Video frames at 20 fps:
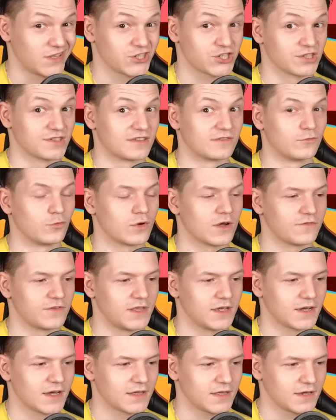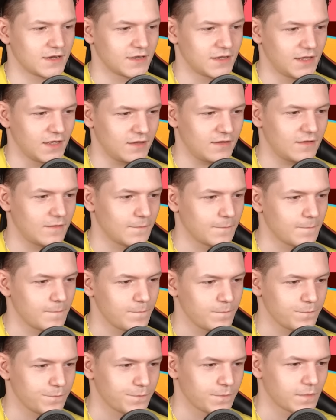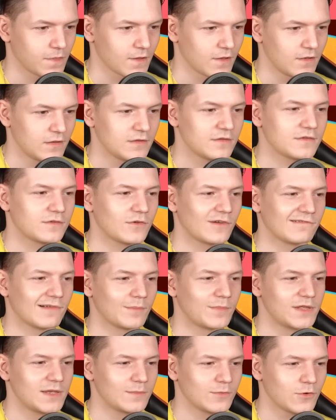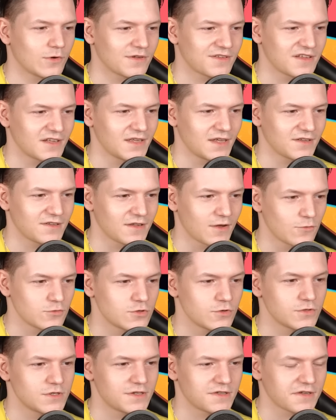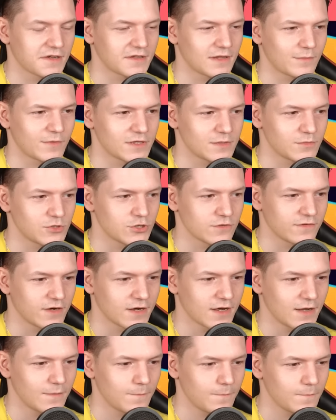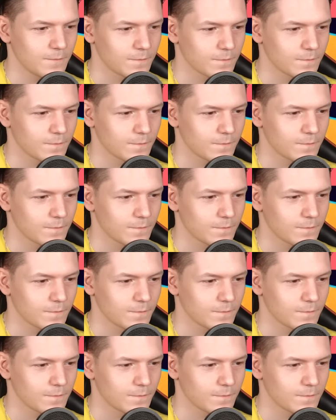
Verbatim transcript: даже звуков никаких нет. Стоило бы немного заняться аудиодизайном этим чувакам.